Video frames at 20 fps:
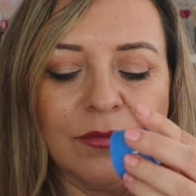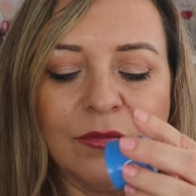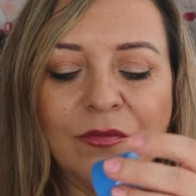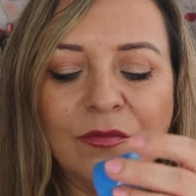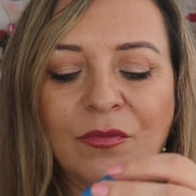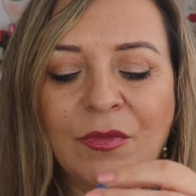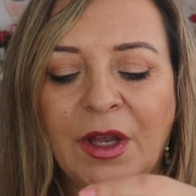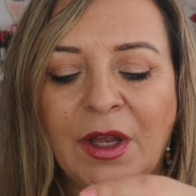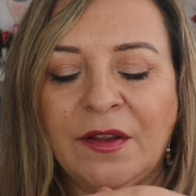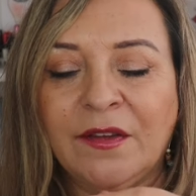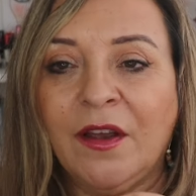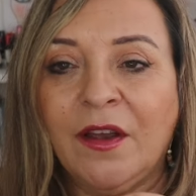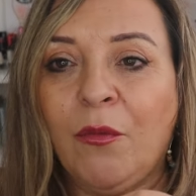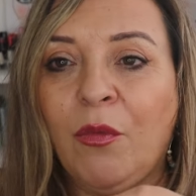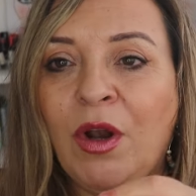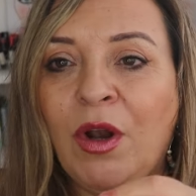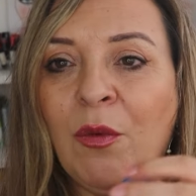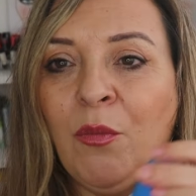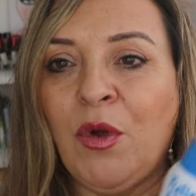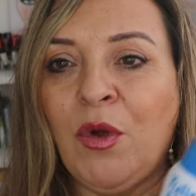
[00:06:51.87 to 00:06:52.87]
Mm, este
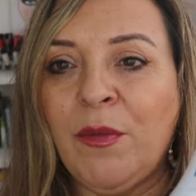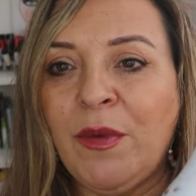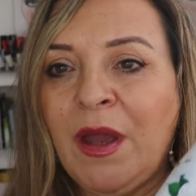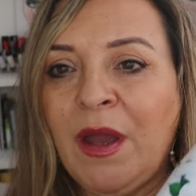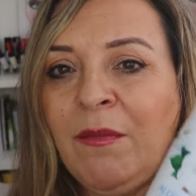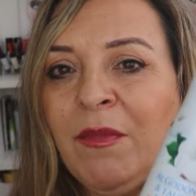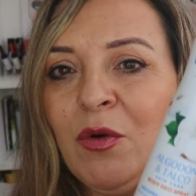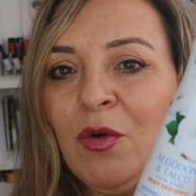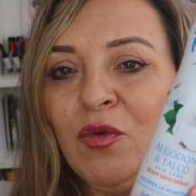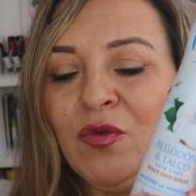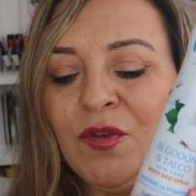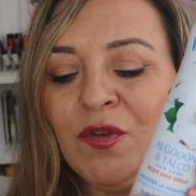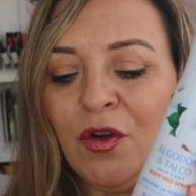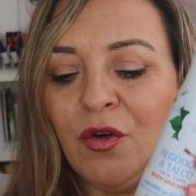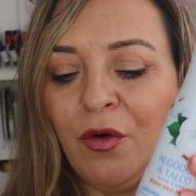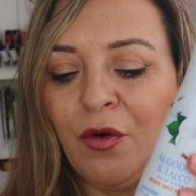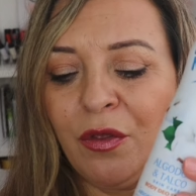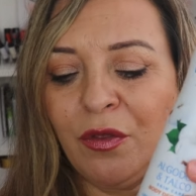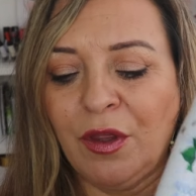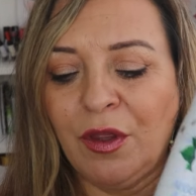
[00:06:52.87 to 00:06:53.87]
huele muy bien, me
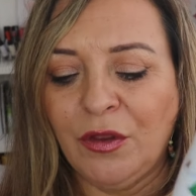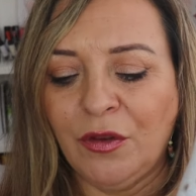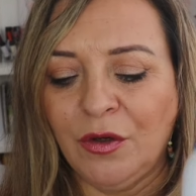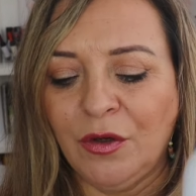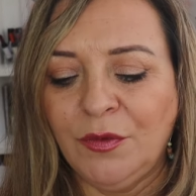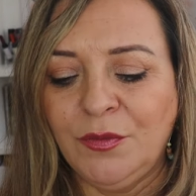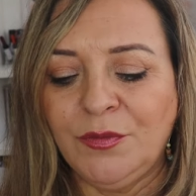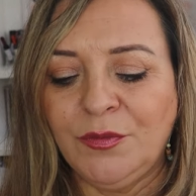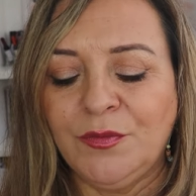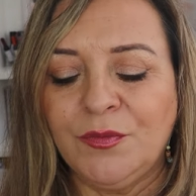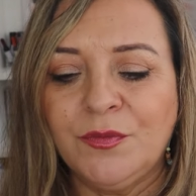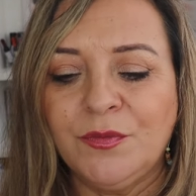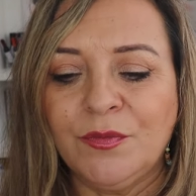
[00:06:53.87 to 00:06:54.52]
gusta el olorcito.